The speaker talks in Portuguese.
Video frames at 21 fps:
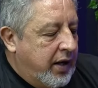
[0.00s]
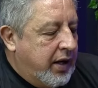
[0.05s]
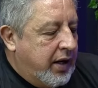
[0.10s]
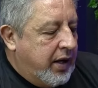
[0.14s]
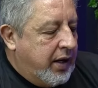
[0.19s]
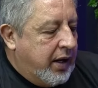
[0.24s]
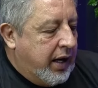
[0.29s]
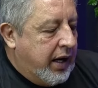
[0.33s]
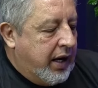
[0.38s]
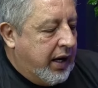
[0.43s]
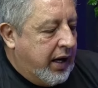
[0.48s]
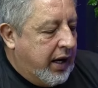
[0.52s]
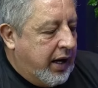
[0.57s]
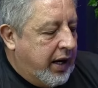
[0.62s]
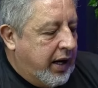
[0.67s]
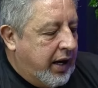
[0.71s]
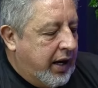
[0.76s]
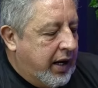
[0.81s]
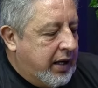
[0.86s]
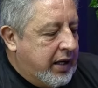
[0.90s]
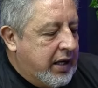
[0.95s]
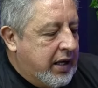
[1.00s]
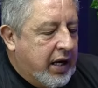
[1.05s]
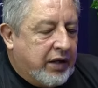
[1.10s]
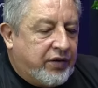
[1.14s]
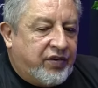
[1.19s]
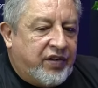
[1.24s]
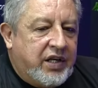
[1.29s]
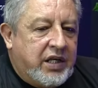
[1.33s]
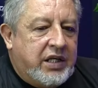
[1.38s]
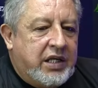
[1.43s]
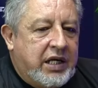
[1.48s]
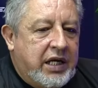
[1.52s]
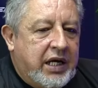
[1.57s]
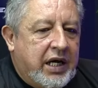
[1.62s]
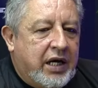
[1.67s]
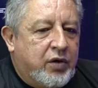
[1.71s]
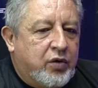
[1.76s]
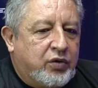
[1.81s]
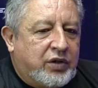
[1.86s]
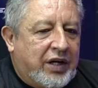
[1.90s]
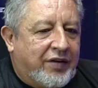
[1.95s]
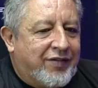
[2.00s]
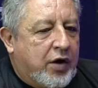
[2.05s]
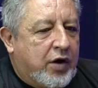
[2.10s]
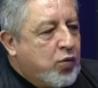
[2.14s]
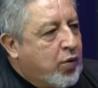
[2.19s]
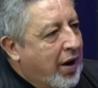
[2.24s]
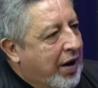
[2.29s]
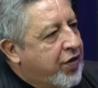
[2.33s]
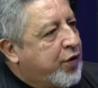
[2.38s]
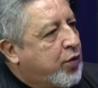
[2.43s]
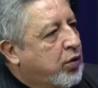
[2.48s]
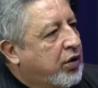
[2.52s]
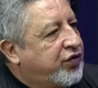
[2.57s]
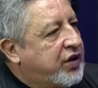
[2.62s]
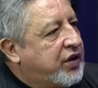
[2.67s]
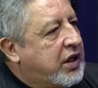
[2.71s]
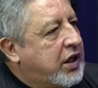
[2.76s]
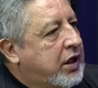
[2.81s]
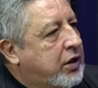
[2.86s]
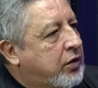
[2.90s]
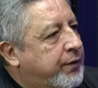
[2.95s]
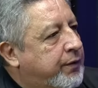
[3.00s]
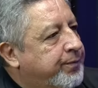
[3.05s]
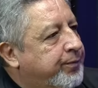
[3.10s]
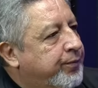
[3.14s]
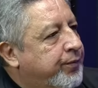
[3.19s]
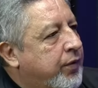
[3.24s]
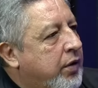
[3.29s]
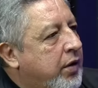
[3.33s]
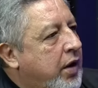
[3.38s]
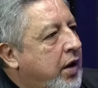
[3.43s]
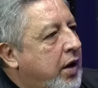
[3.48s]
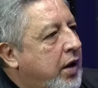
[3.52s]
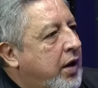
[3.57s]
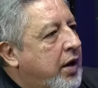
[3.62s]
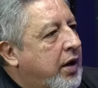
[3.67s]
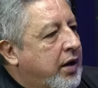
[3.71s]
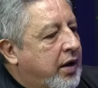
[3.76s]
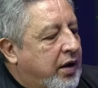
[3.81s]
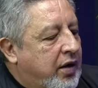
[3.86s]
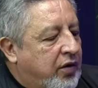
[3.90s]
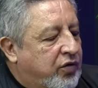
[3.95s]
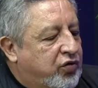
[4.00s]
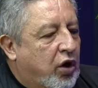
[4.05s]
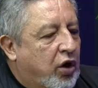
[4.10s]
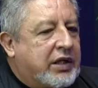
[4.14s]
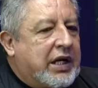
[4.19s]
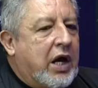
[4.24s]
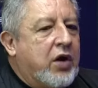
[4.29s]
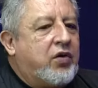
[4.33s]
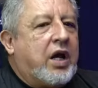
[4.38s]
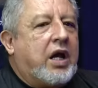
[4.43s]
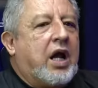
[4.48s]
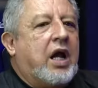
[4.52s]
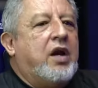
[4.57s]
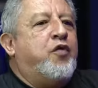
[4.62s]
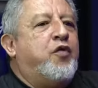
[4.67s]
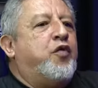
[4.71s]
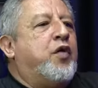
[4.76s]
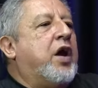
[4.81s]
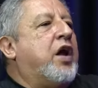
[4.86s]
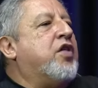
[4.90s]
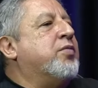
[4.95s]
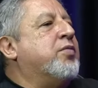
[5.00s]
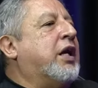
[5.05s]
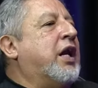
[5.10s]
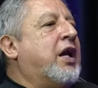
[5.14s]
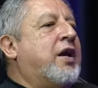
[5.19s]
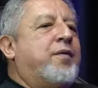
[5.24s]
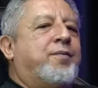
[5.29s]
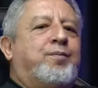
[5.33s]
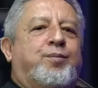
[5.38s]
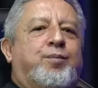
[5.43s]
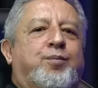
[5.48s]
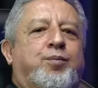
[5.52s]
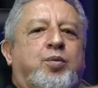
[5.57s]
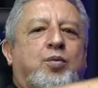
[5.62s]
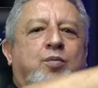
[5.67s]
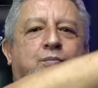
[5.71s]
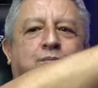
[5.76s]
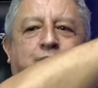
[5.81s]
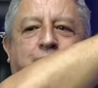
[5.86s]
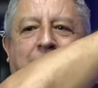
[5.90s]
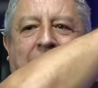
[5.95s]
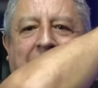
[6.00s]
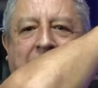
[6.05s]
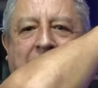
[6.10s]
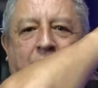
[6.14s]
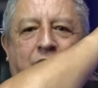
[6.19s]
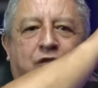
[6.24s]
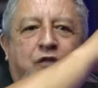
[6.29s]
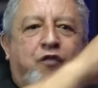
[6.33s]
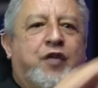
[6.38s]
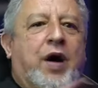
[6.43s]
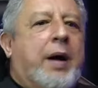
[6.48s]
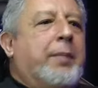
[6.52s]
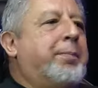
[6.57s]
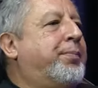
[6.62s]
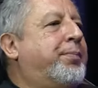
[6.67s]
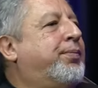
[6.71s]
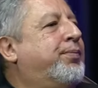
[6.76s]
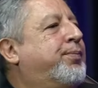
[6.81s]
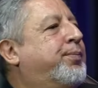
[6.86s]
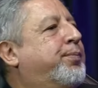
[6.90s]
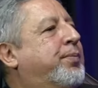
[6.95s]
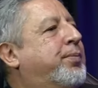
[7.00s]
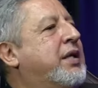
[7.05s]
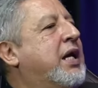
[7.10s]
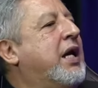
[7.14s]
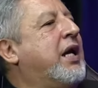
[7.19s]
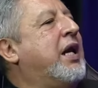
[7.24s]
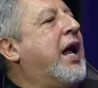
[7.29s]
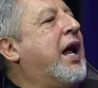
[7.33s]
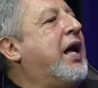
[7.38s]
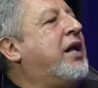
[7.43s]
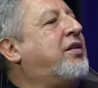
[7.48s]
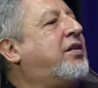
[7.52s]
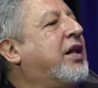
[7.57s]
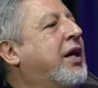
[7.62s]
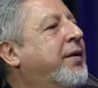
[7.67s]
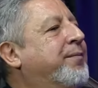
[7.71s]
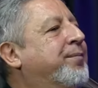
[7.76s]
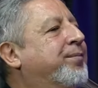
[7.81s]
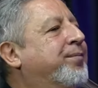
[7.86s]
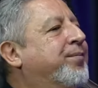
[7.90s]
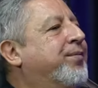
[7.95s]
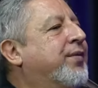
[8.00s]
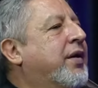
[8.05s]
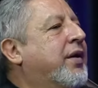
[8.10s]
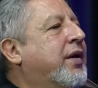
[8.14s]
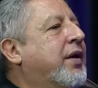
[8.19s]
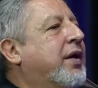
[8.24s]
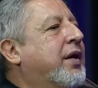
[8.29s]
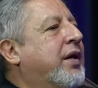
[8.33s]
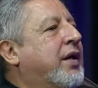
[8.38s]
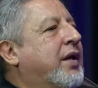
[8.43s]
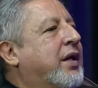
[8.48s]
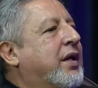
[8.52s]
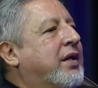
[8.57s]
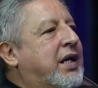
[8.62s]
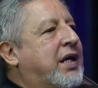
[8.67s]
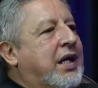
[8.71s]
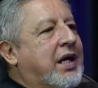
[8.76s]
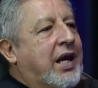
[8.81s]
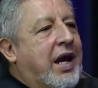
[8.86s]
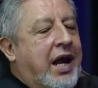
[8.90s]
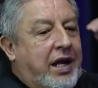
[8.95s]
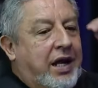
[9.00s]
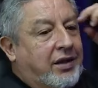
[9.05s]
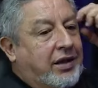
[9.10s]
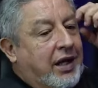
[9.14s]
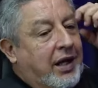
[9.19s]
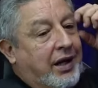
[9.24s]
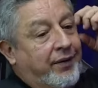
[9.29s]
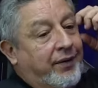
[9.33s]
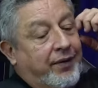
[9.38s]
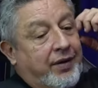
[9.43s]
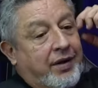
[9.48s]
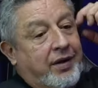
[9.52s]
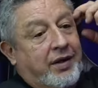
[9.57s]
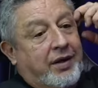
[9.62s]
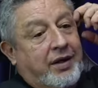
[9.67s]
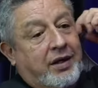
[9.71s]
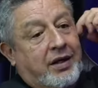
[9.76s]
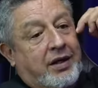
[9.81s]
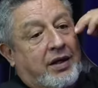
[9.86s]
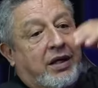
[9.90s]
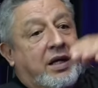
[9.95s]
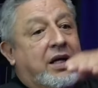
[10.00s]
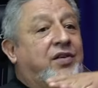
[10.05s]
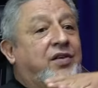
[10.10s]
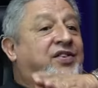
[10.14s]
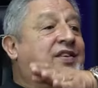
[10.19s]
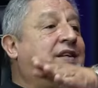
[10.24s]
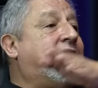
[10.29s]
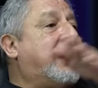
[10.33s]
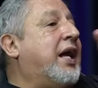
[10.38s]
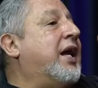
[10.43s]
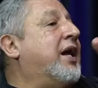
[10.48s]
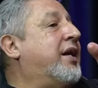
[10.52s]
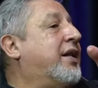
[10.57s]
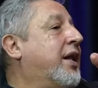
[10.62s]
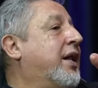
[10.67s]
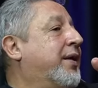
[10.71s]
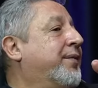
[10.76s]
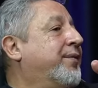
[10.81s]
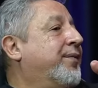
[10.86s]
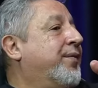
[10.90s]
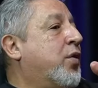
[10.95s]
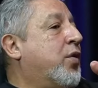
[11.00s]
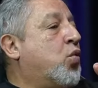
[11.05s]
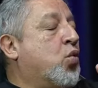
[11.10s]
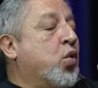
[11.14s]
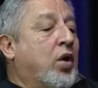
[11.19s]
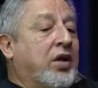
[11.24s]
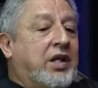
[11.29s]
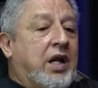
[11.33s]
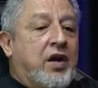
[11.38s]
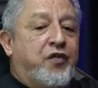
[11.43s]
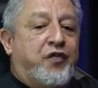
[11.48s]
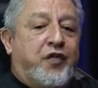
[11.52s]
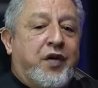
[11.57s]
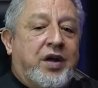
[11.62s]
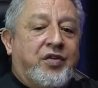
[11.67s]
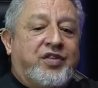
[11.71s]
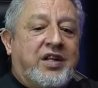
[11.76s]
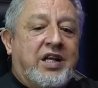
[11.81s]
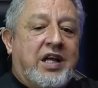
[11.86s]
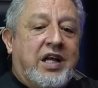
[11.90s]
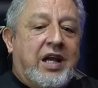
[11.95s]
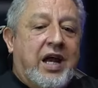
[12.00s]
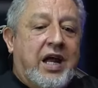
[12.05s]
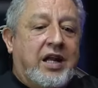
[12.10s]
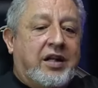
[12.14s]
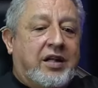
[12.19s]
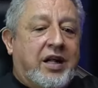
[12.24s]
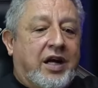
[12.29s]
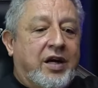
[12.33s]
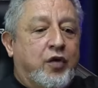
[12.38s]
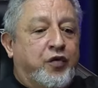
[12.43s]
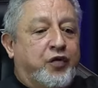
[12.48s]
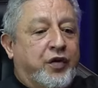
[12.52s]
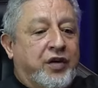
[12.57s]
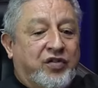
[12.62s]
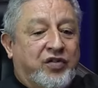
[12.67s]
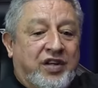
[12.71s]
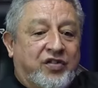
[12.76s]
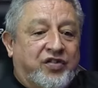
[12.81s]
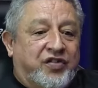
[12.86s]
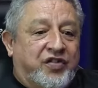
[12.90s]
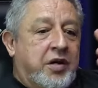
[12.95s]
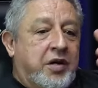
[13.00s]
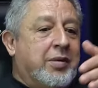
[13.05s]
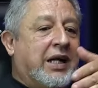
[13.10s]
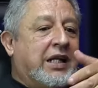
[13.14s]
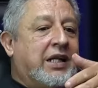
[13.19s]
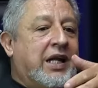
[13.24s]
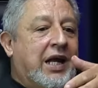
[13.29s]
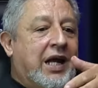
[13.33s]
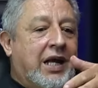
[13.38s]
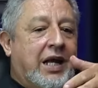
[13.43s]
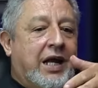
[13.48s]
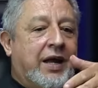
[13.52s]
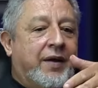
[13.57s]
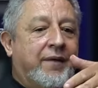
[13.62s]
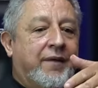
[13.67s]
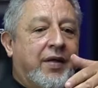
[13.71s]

É, e esse dia eu tava quase conseguindo. Só que aí o que, que ele fez, mano? Ele, ladrão, vá, direita, direita e esquerda. Quando ele fez direita, eu fiz em cima dele,